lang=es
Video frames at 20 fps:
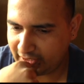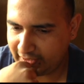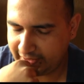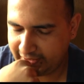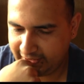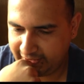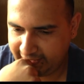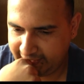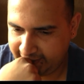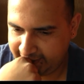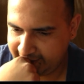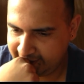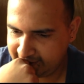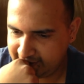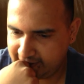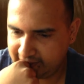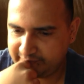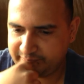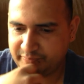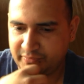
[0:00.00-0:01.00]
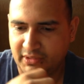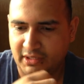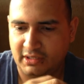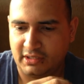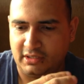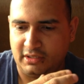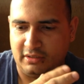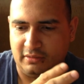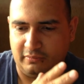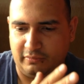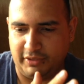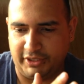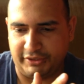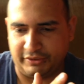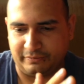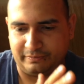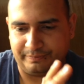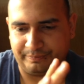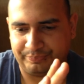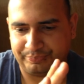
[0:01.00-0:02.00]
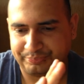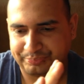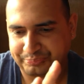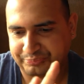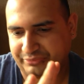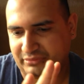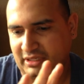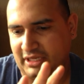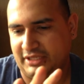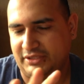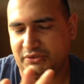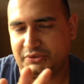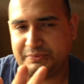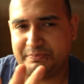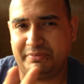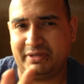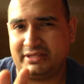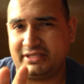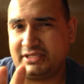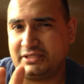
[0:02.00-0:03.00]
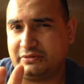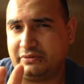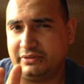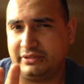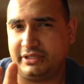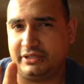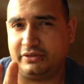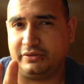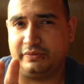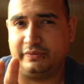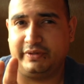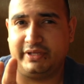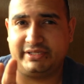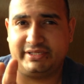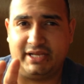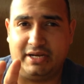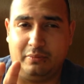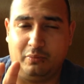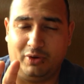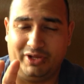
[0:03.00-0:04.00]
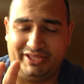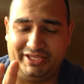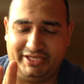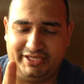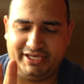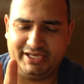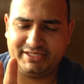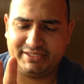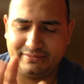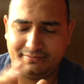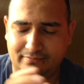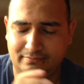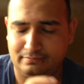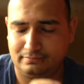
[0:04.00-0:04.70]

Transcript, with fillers: Y bueno, en sus patas cuentan con unas almohadillas